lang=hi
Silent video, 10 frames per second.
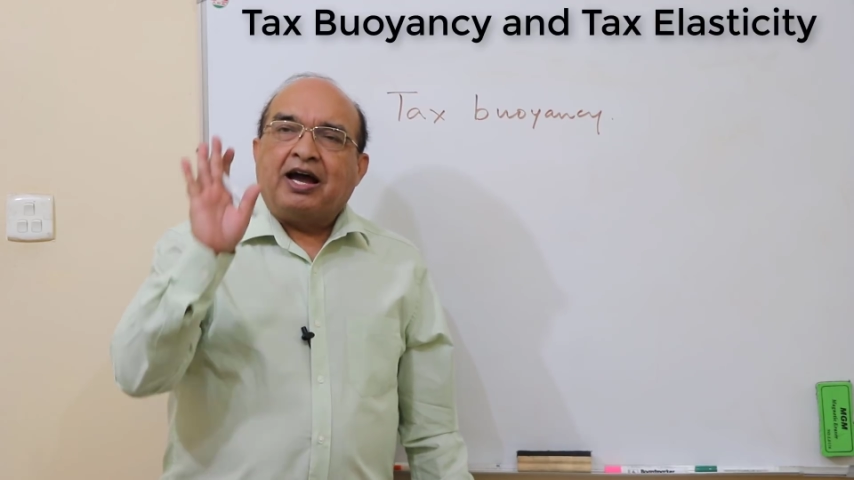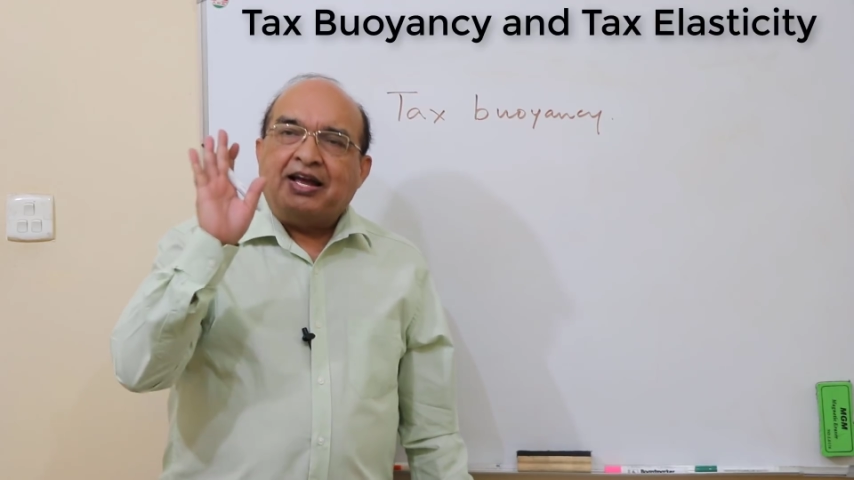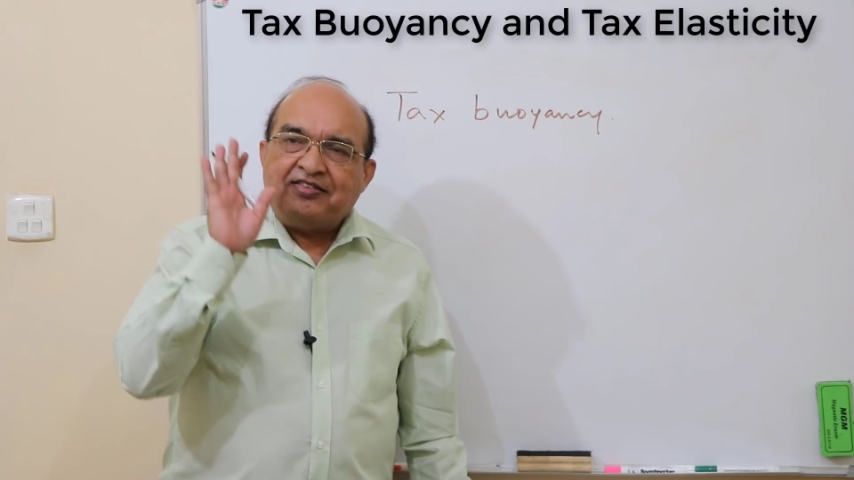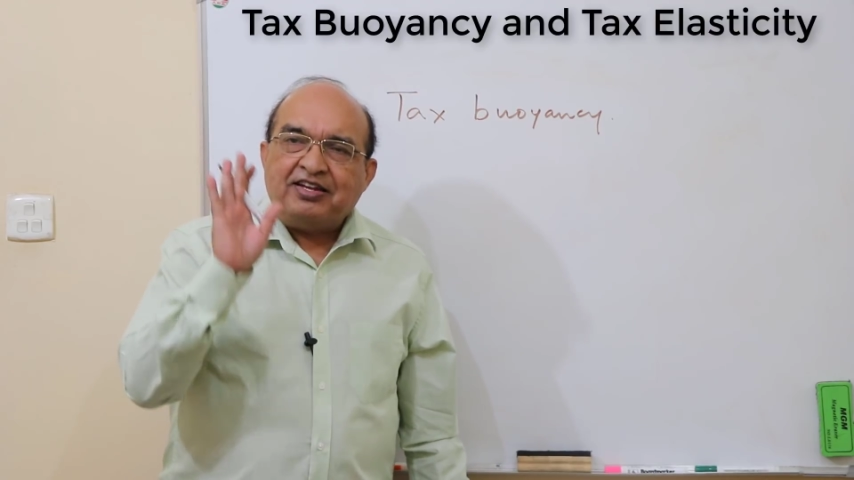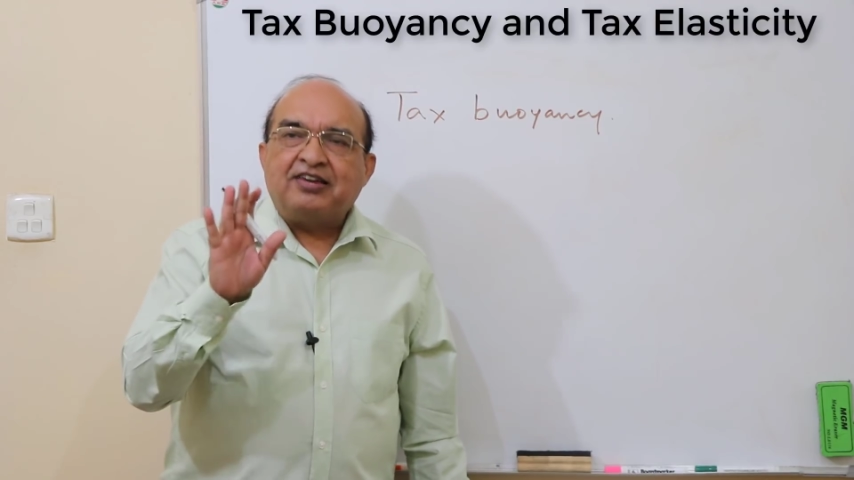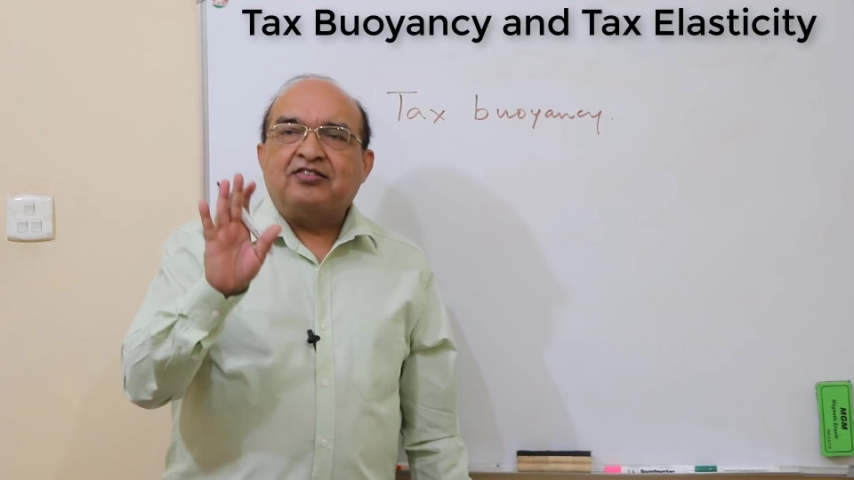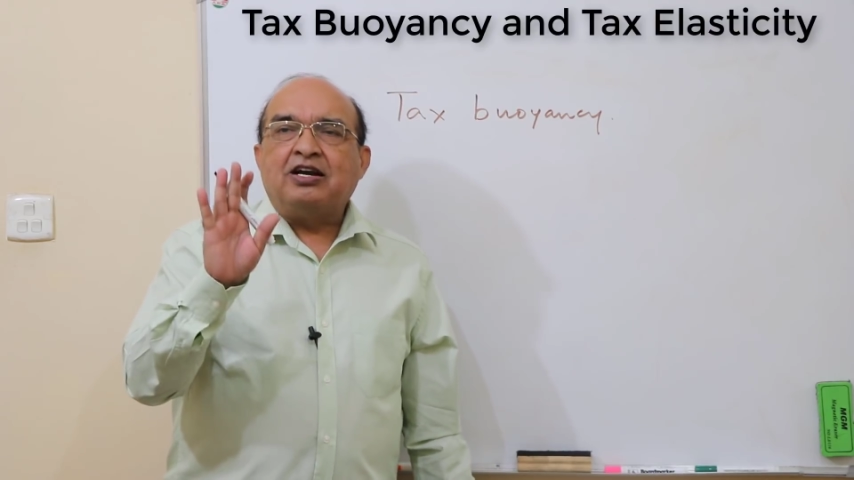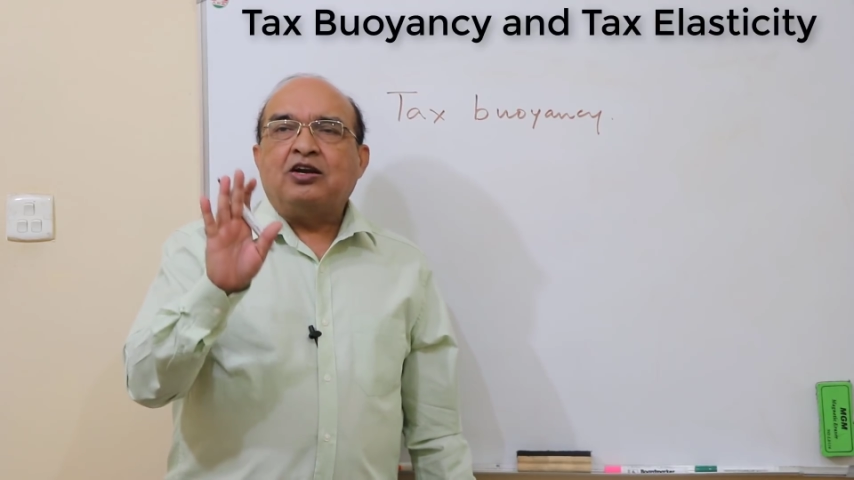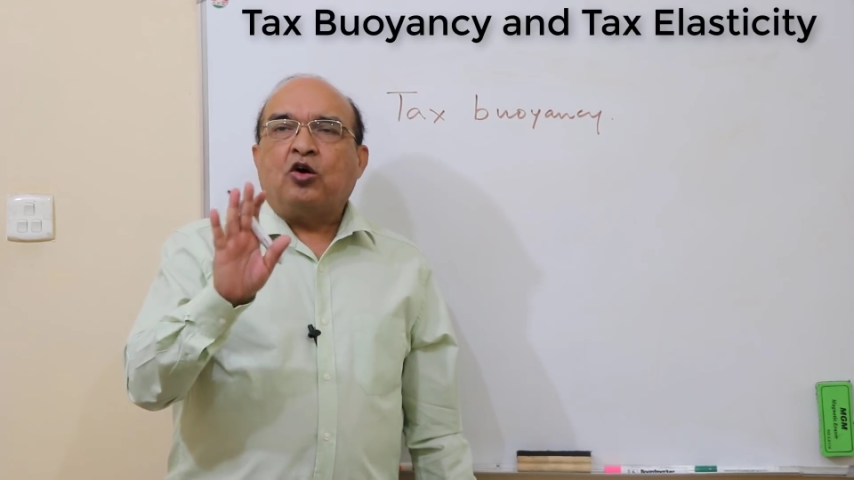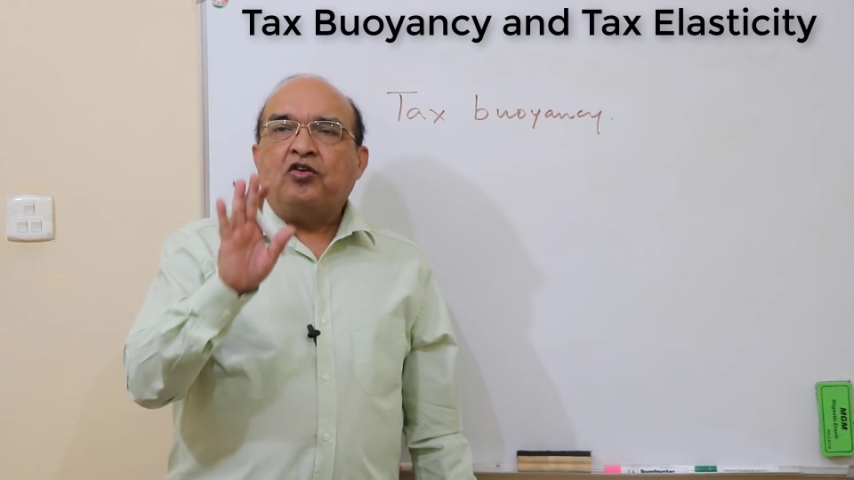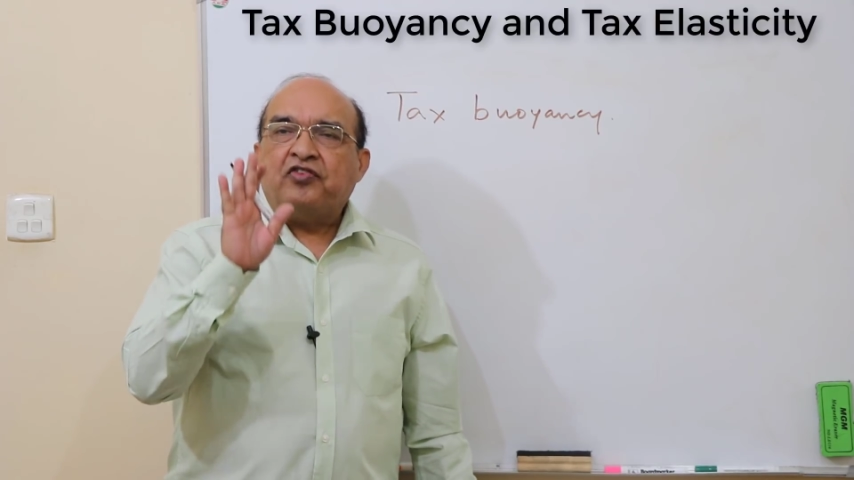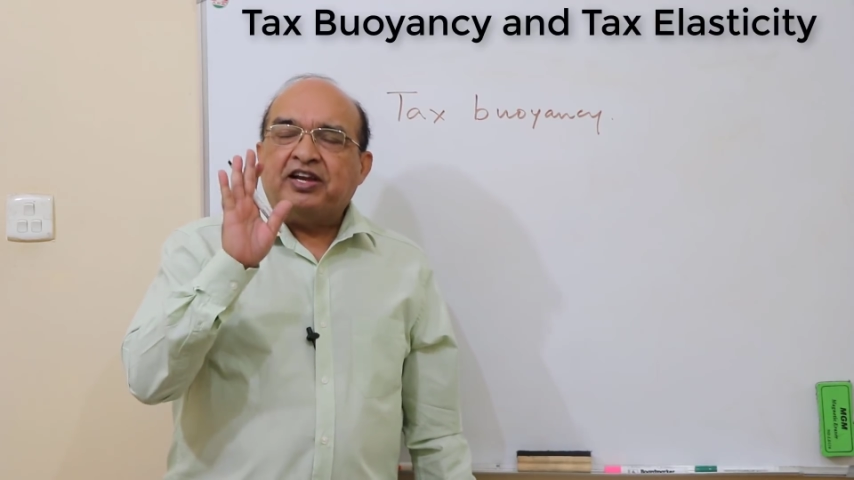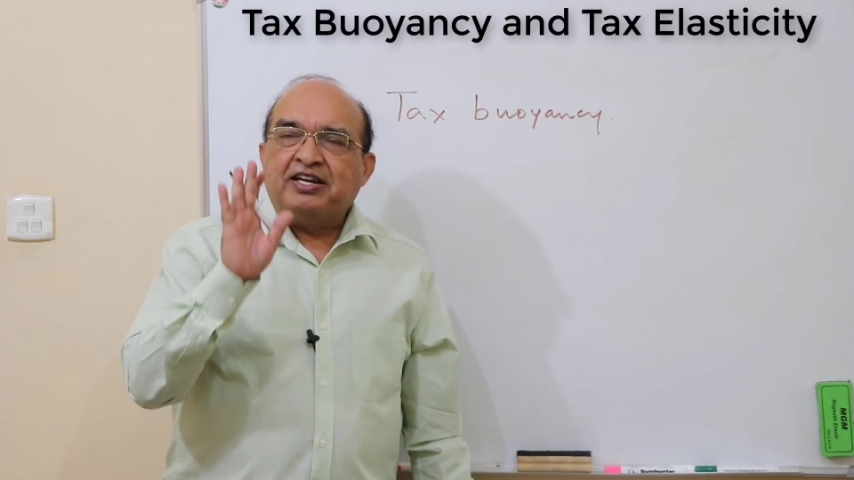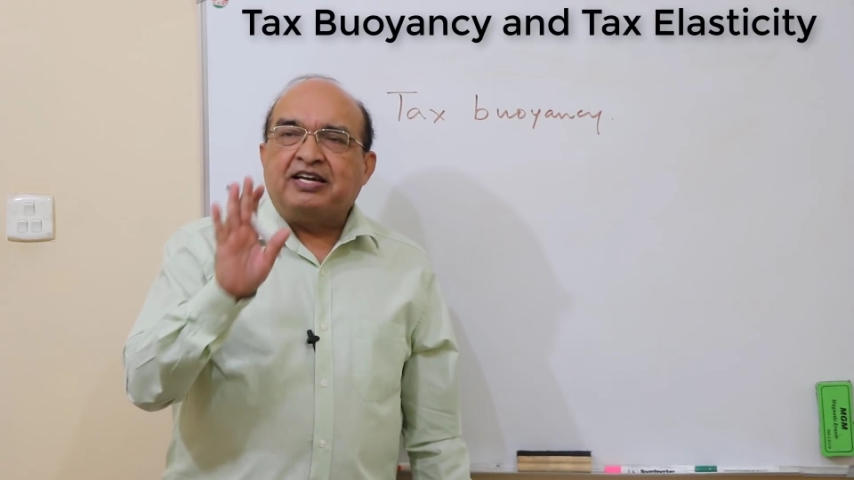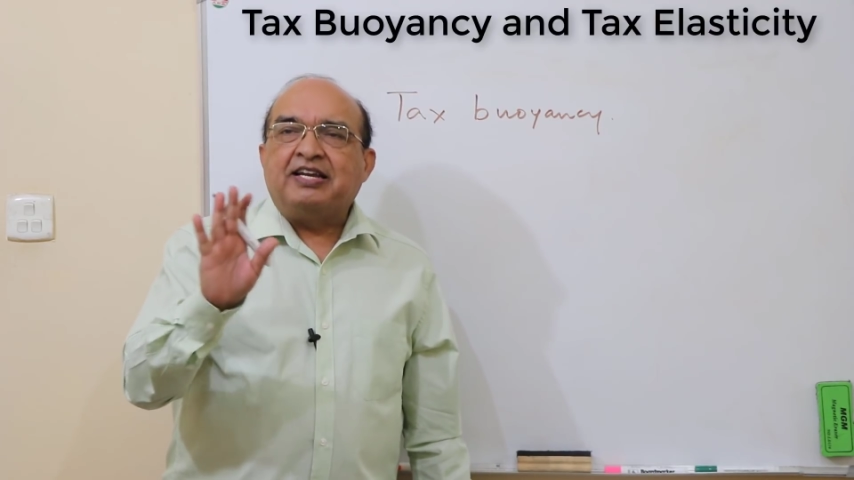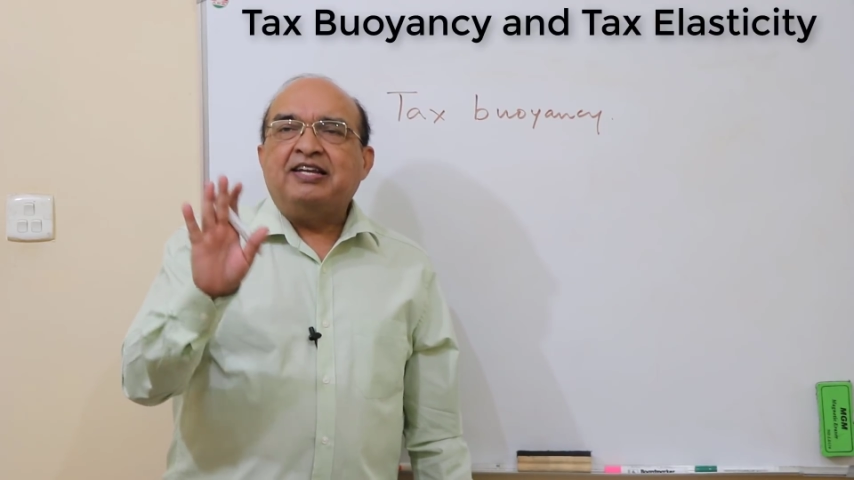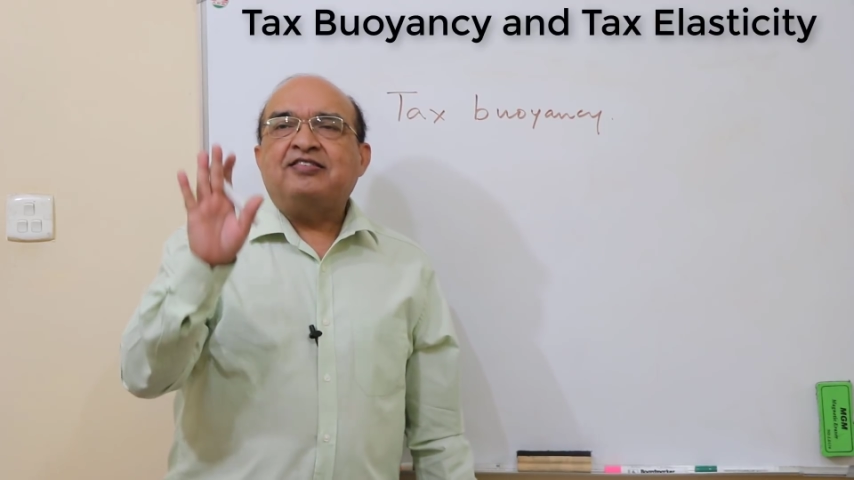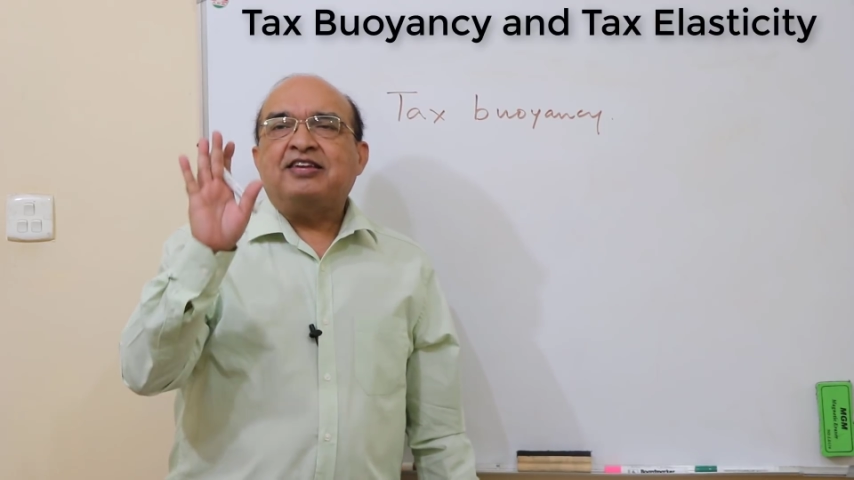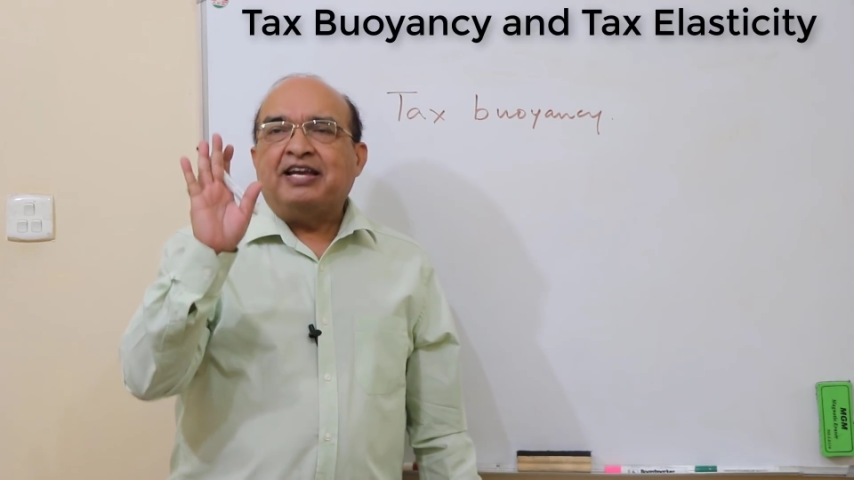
एज ए रिजल्ट ऑफ इंक्रीज